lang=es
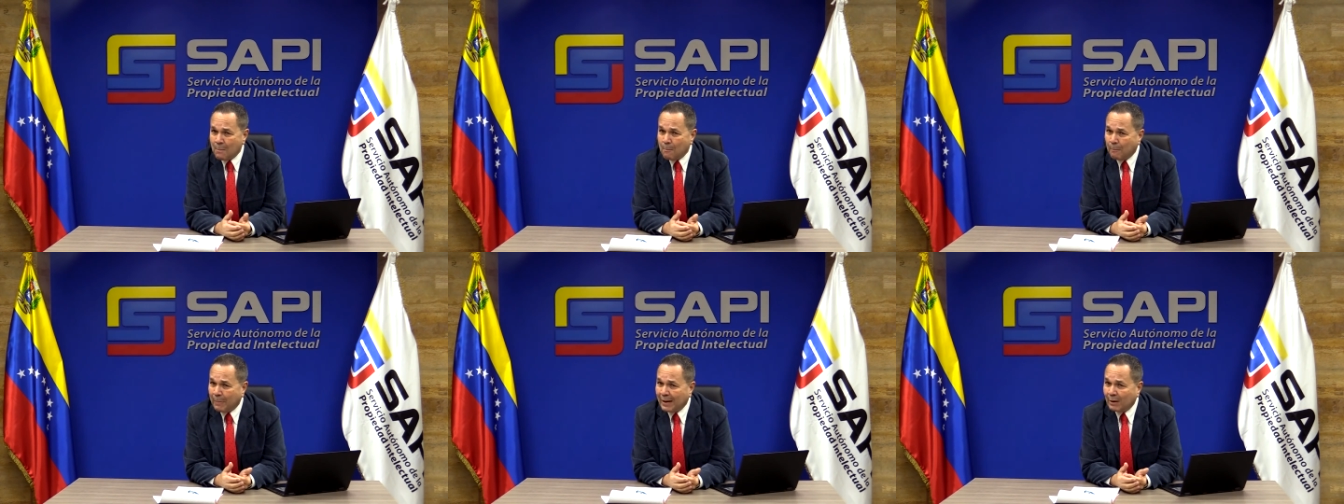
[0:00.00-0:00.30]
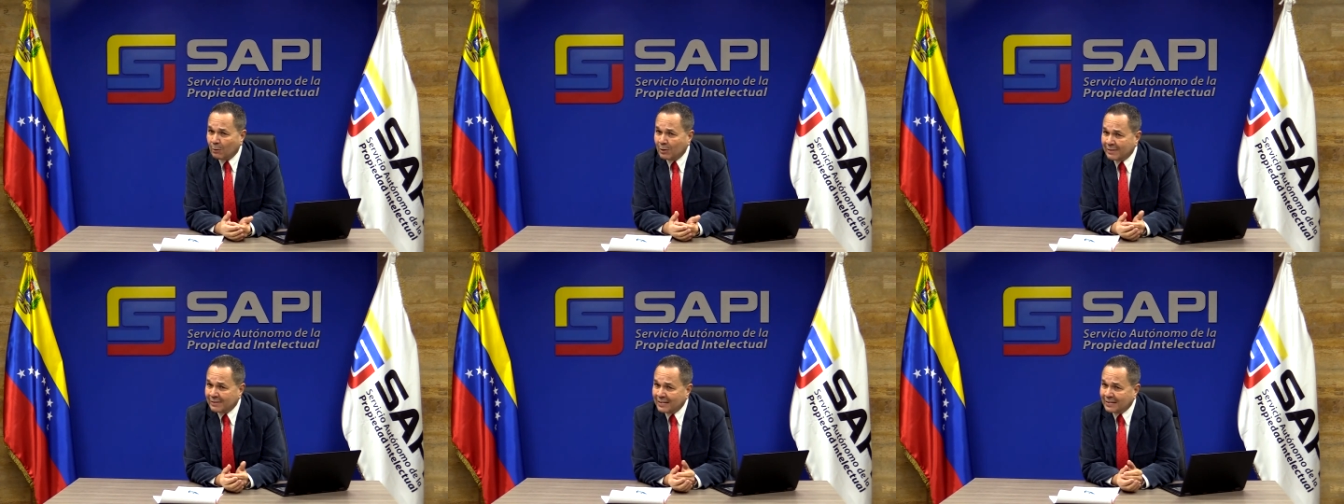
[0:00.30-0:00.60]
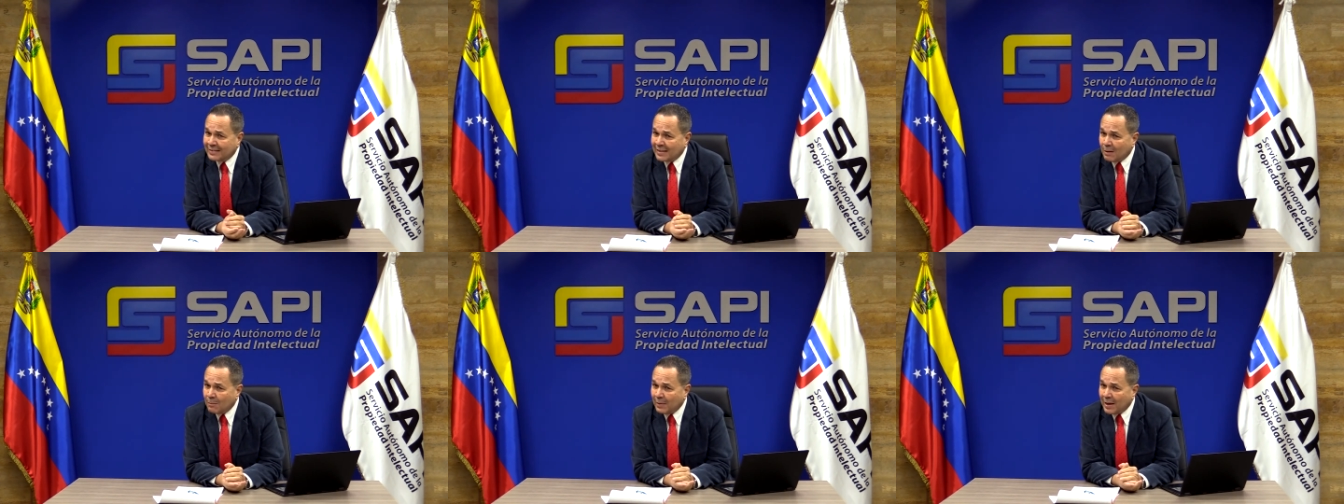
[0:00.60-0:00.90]
pero el
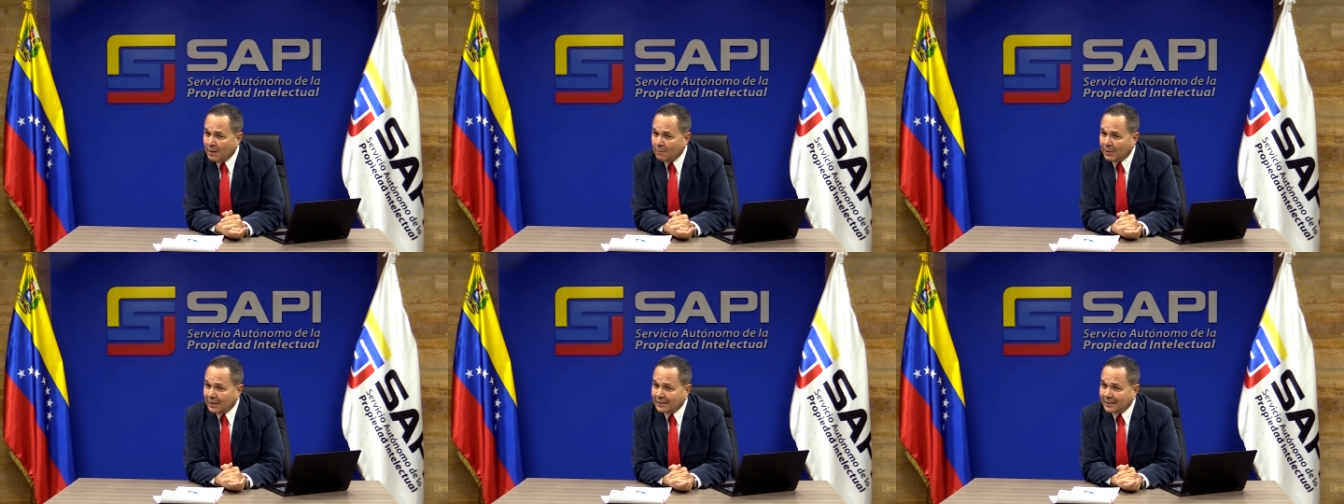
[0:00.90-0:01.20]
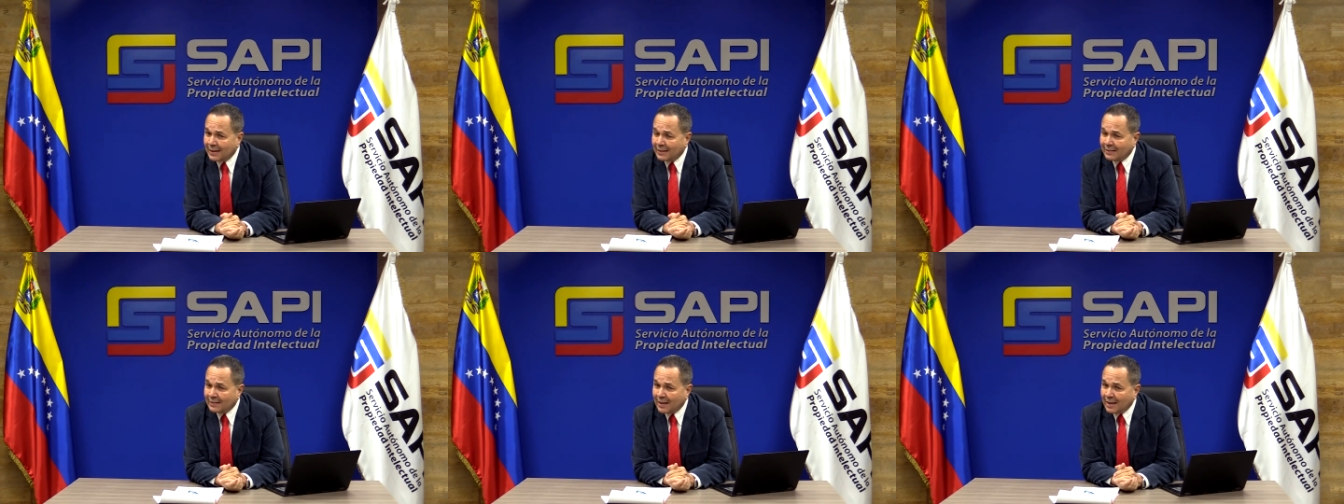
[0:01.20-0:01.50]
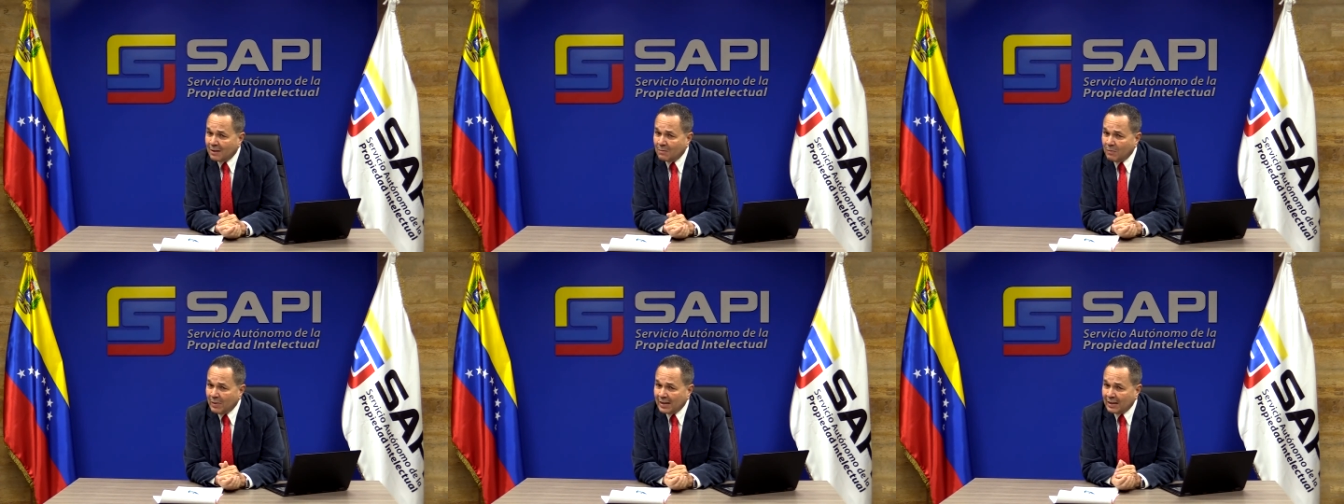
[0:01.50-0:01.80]
sistema de patentes
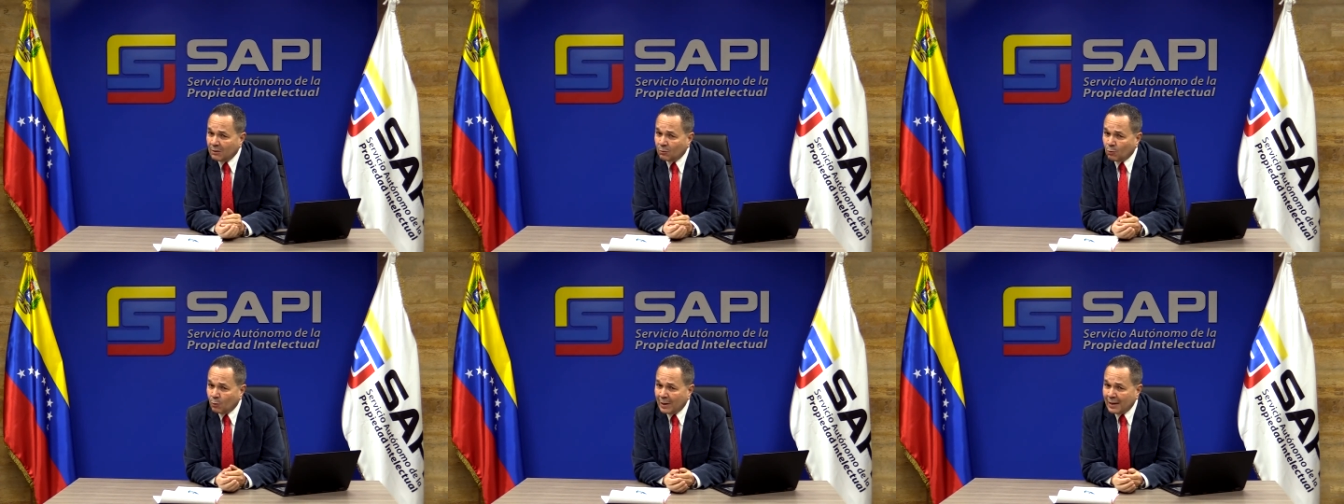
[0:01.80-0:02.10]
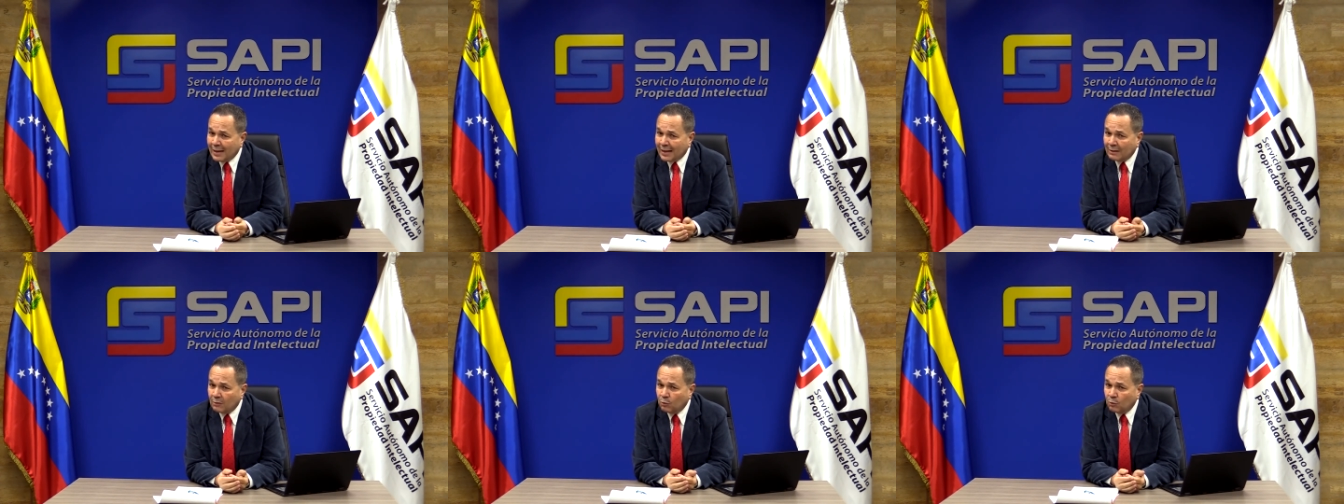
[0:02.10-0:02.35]
en Venezuela